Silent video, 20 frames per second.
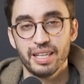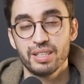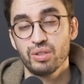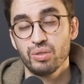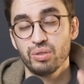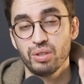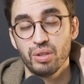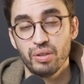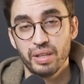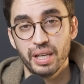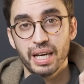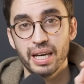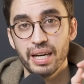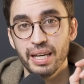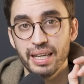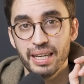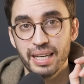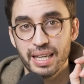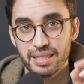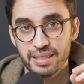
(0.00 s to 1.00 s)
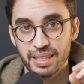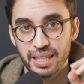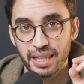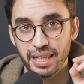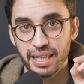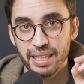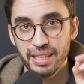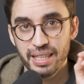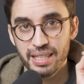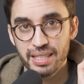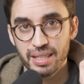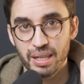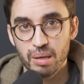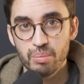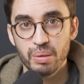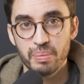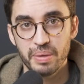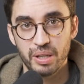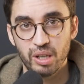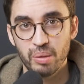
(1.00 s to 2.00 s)
Eso te lo dejaré en las tarjetas y en
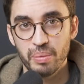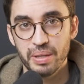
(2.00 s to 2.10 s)
el primer